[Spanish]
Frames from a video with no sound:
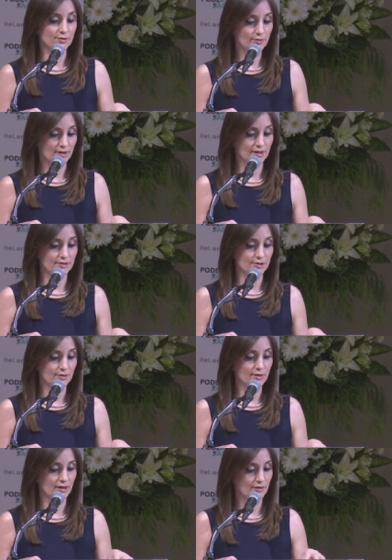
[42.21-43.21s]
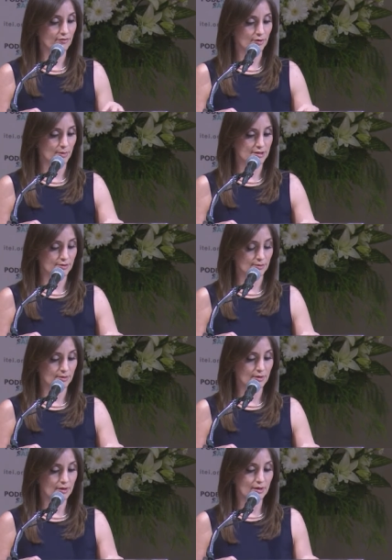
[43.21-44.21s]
su derecho a la información.